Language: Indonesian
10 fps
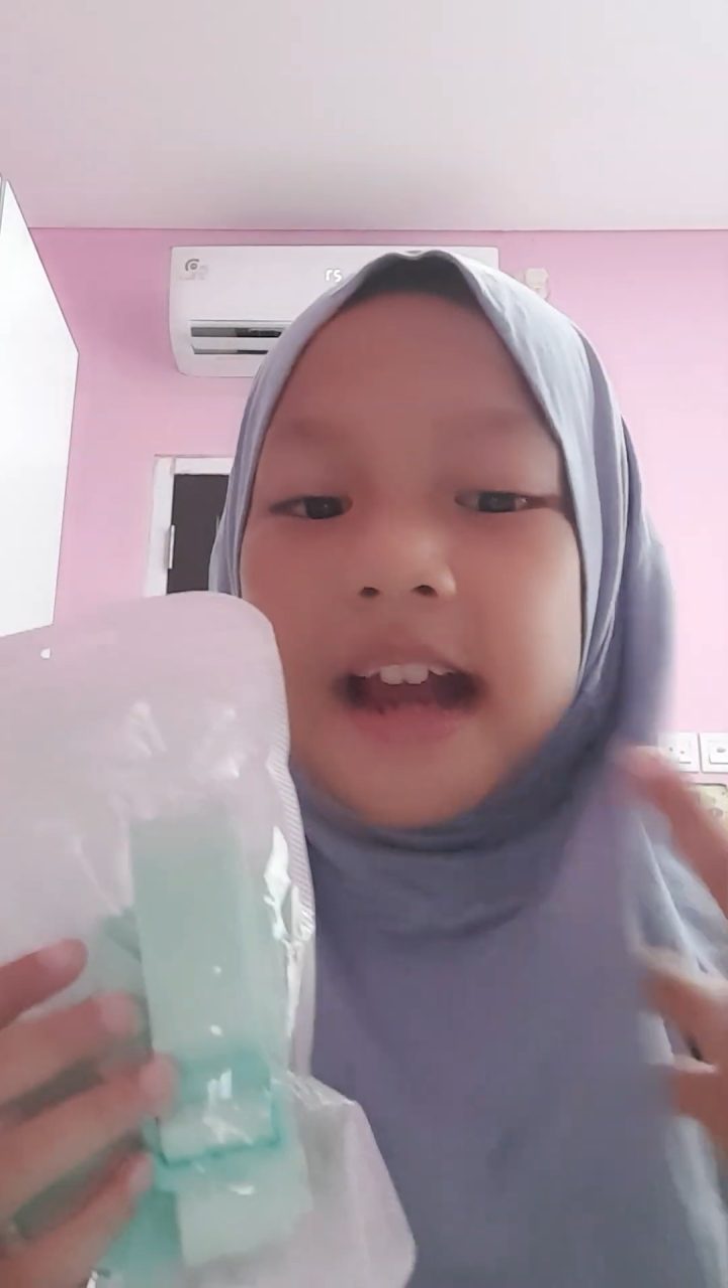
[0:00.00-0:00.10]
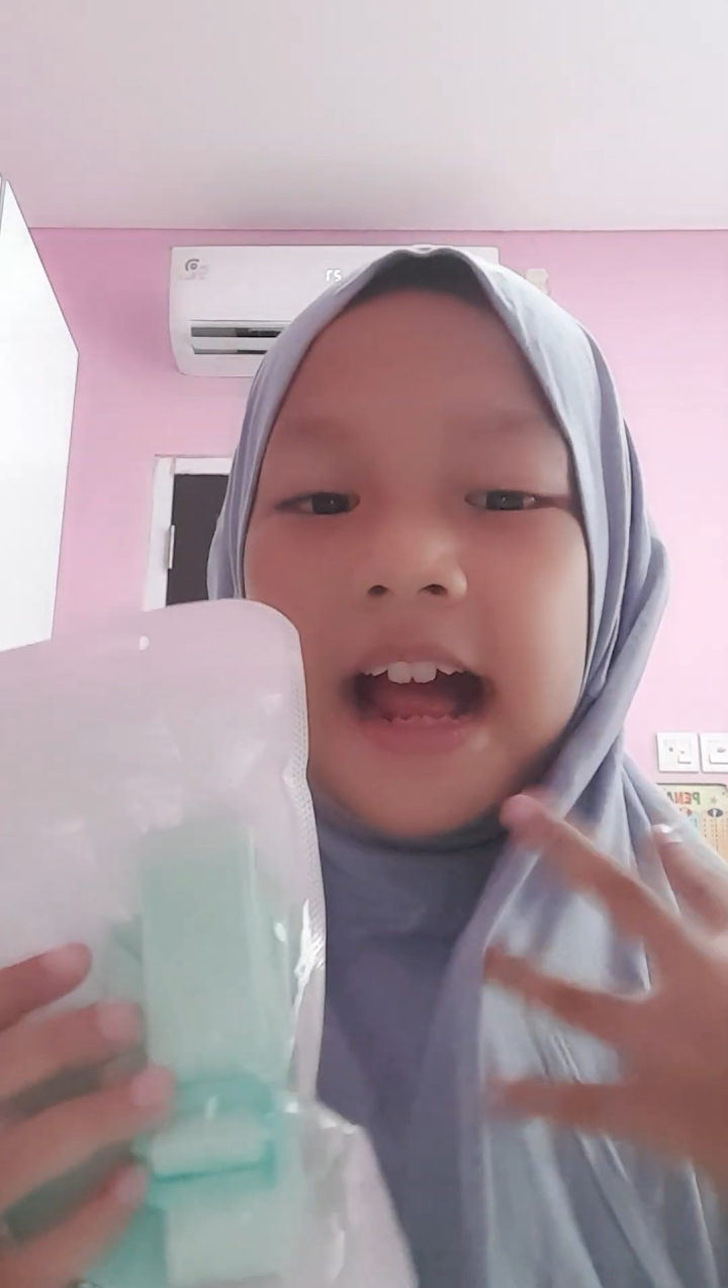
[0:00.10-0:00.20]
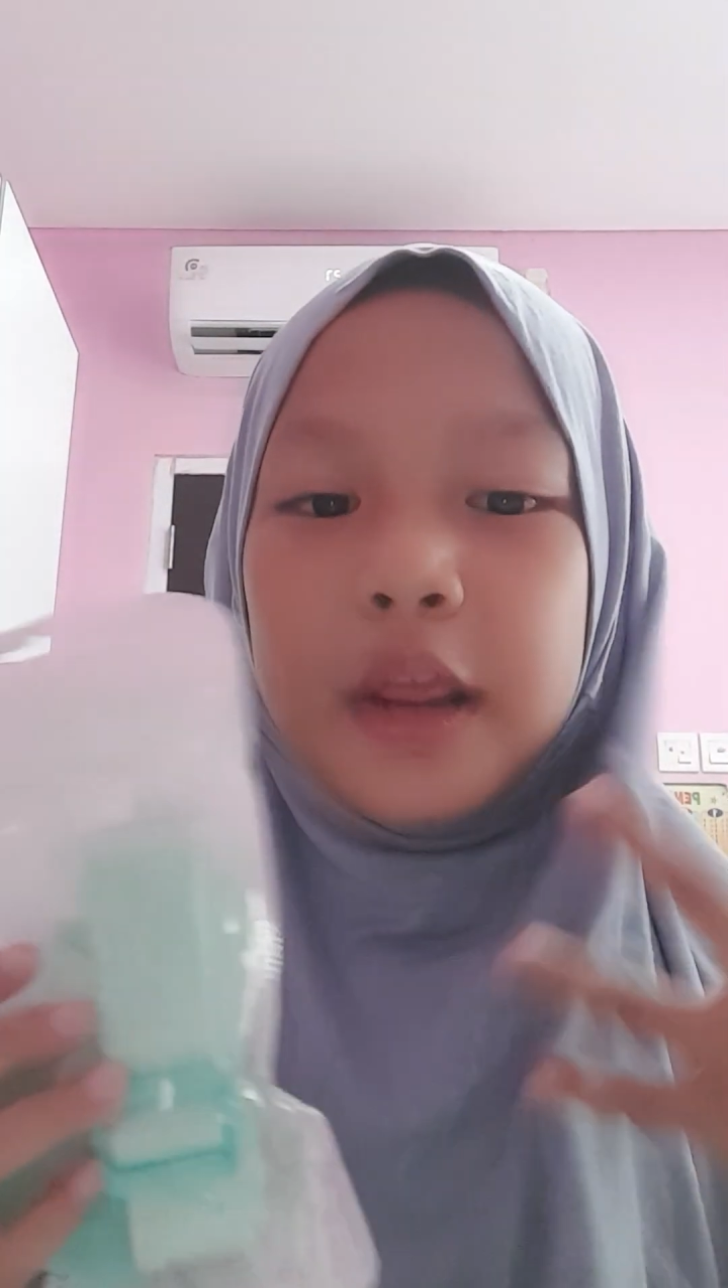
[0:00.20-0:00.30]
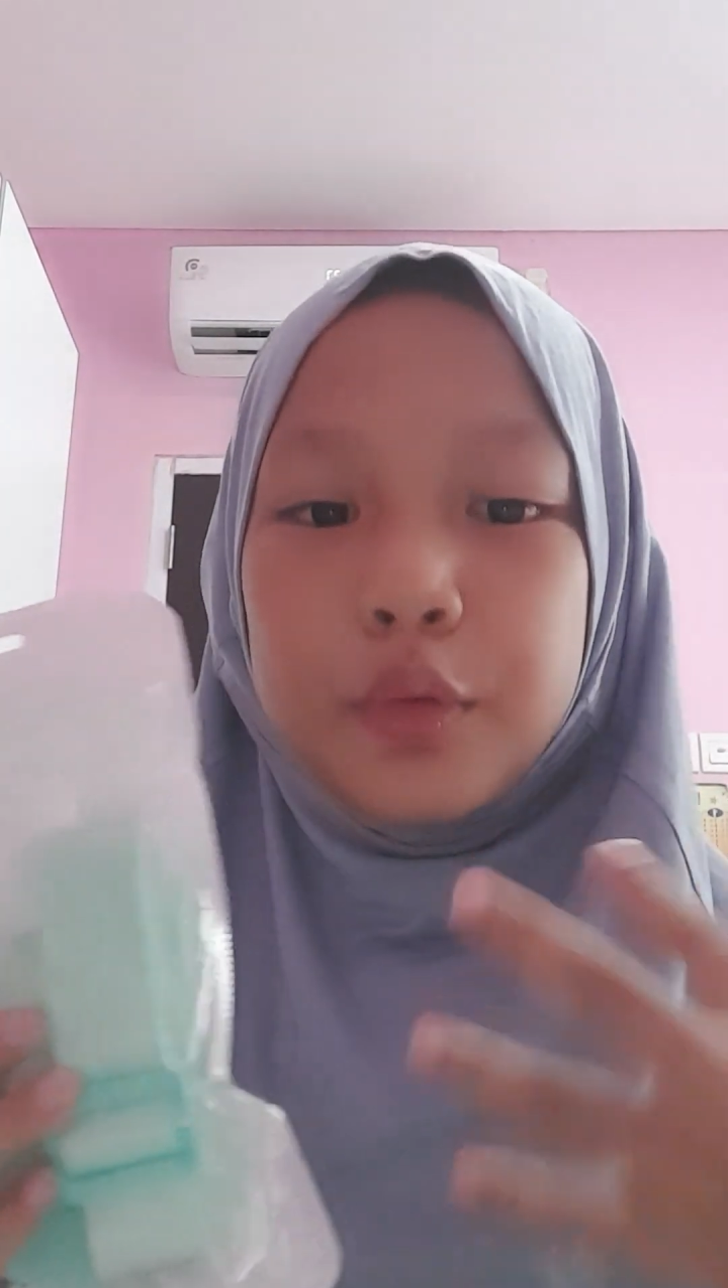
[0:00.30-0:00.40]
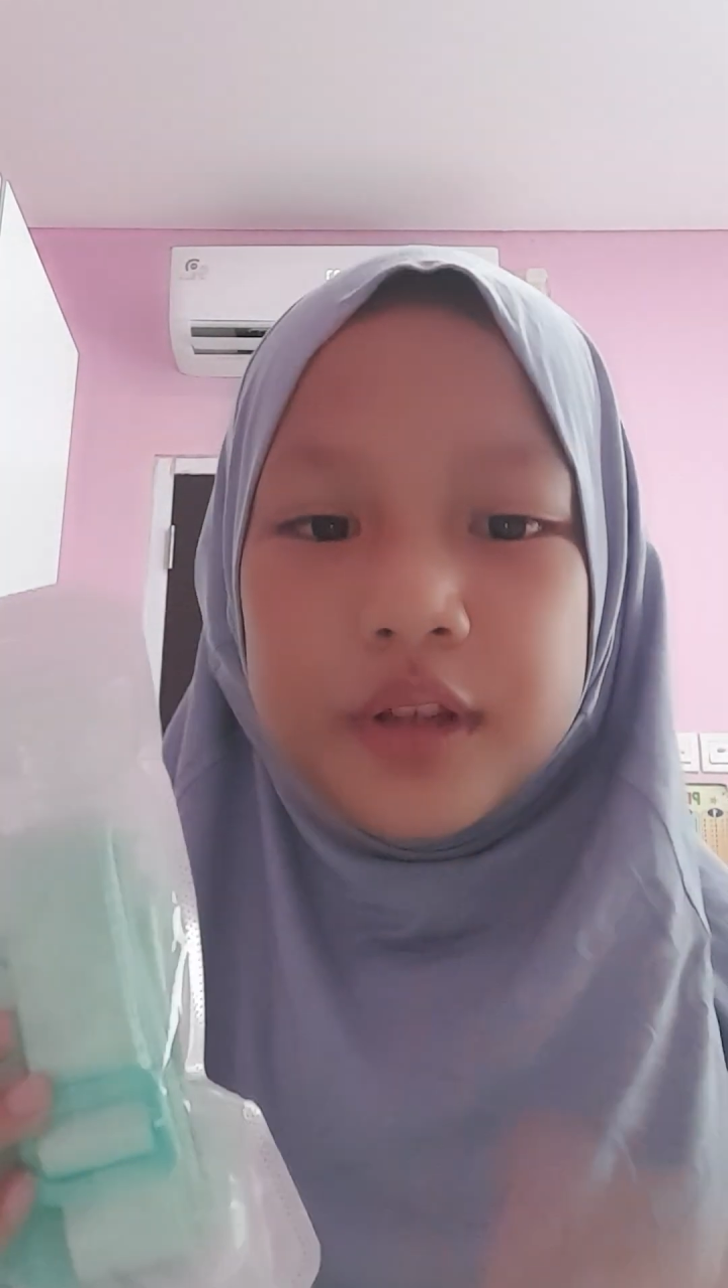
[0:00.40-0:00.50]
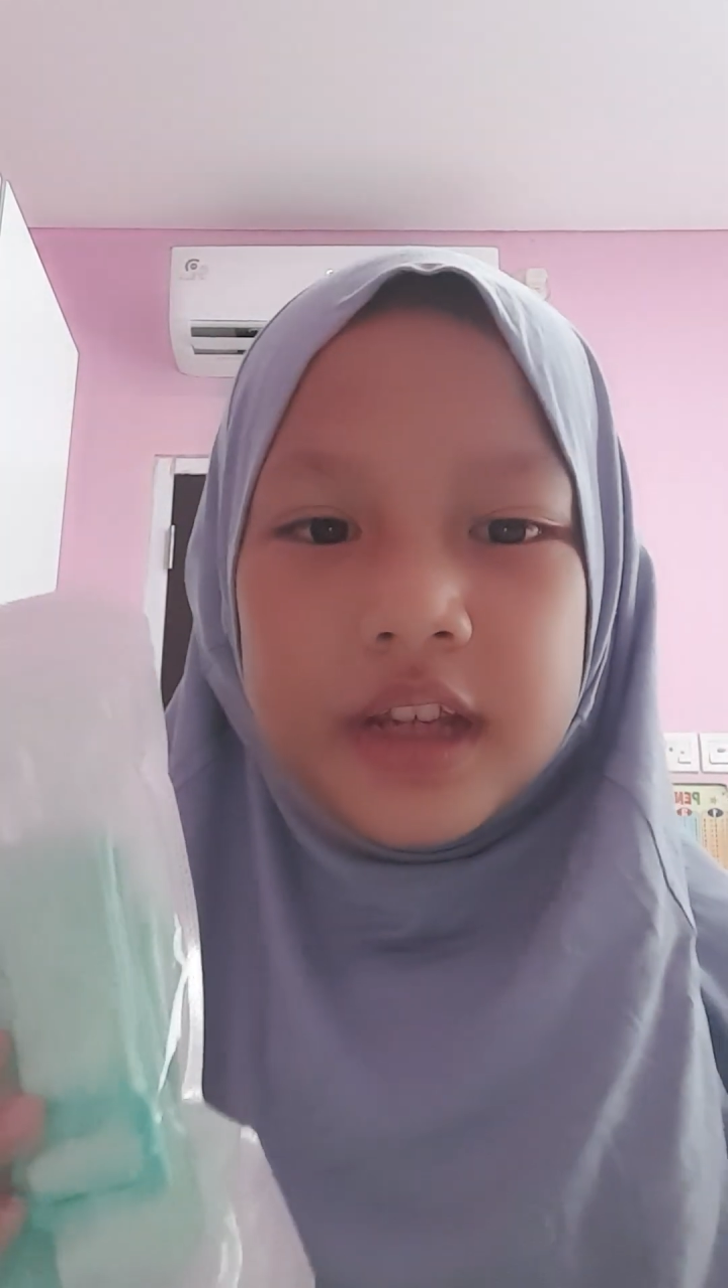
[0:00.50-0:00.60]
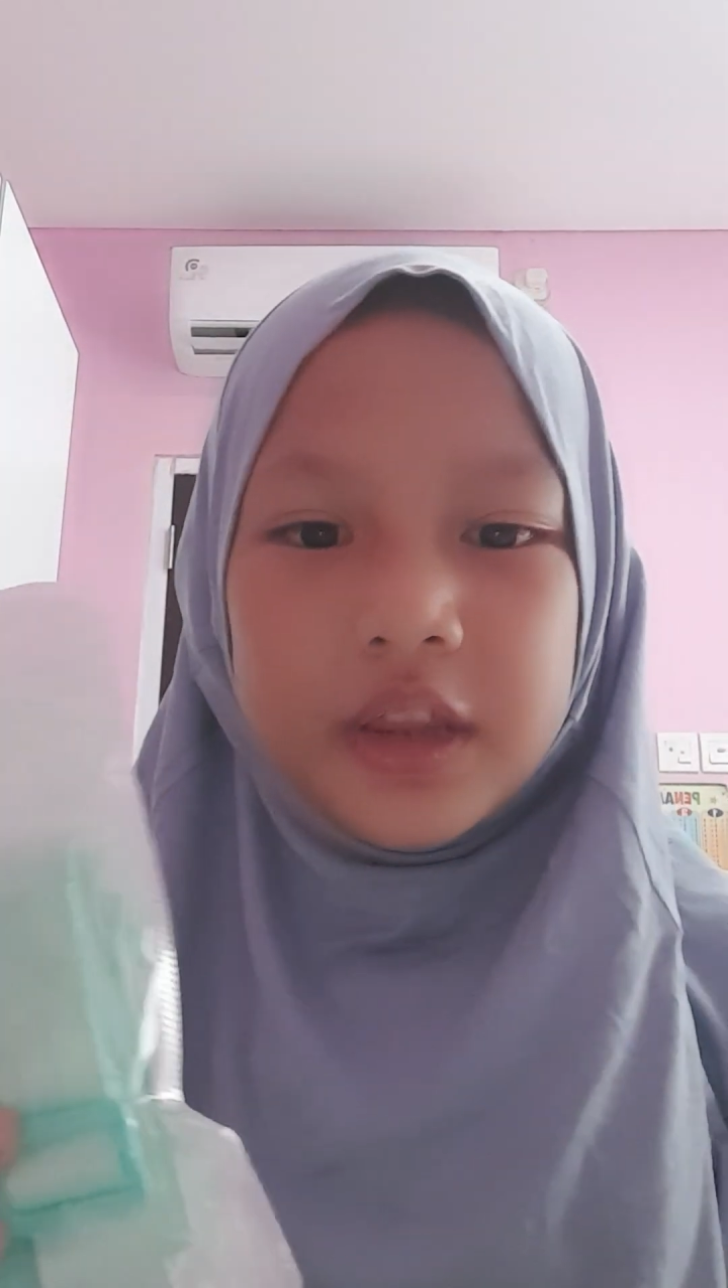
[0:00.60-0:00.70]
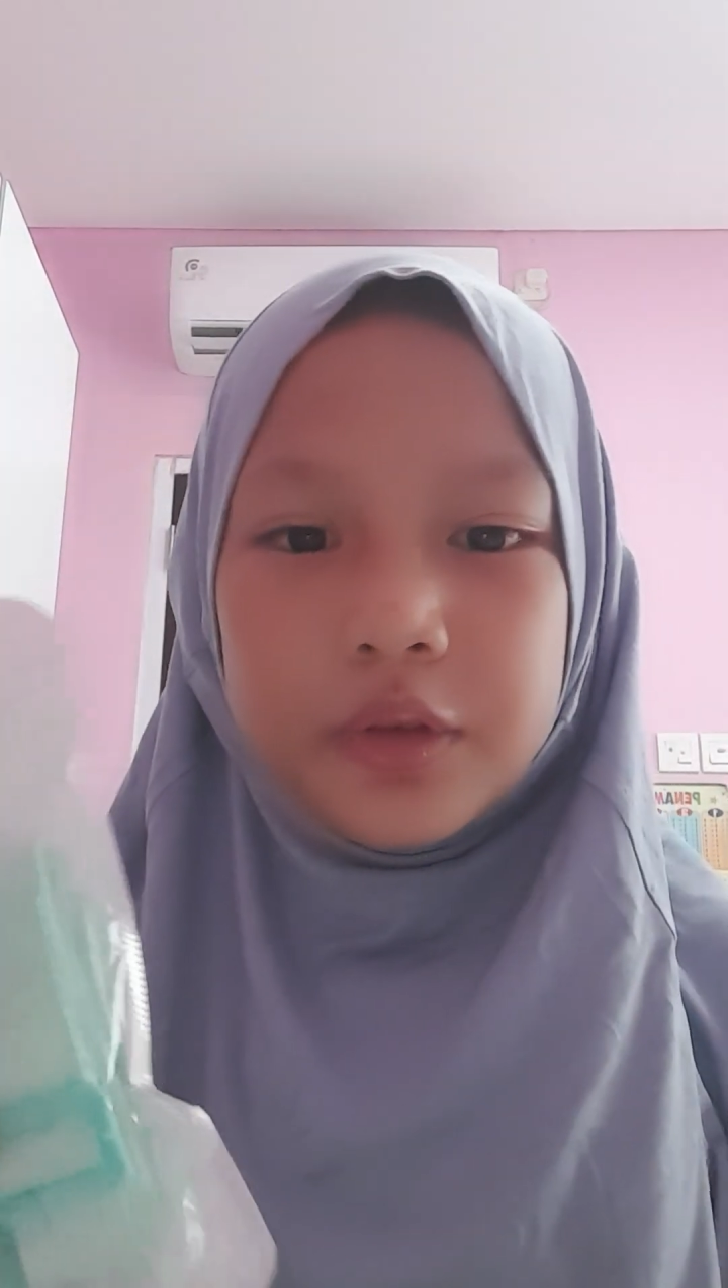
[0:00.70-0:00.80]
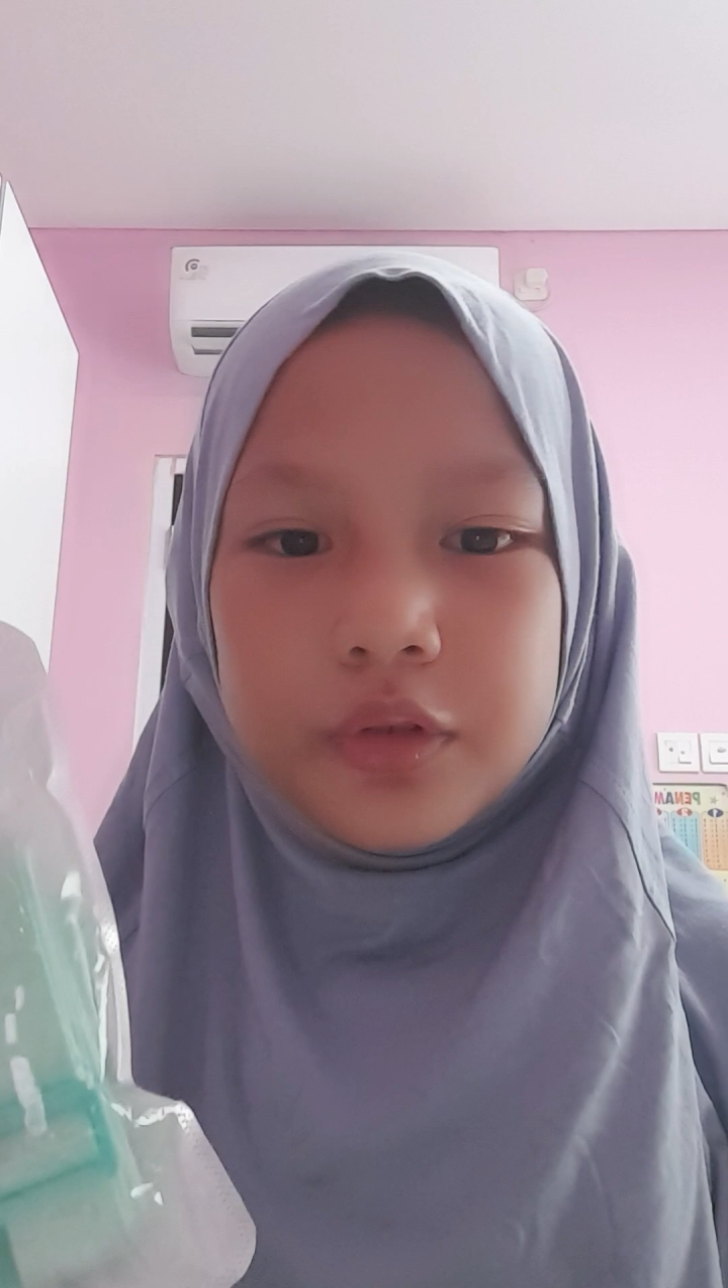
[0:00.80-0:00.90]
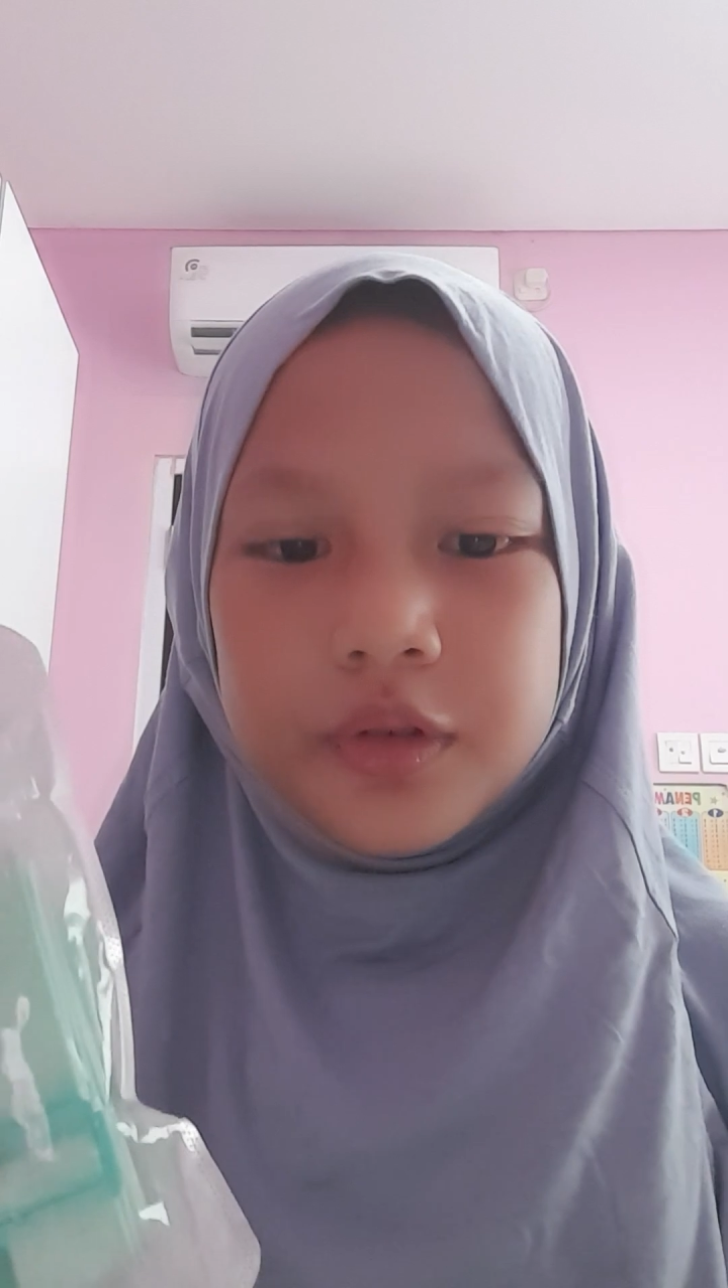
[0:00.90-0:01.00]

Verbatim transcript: kalung gitu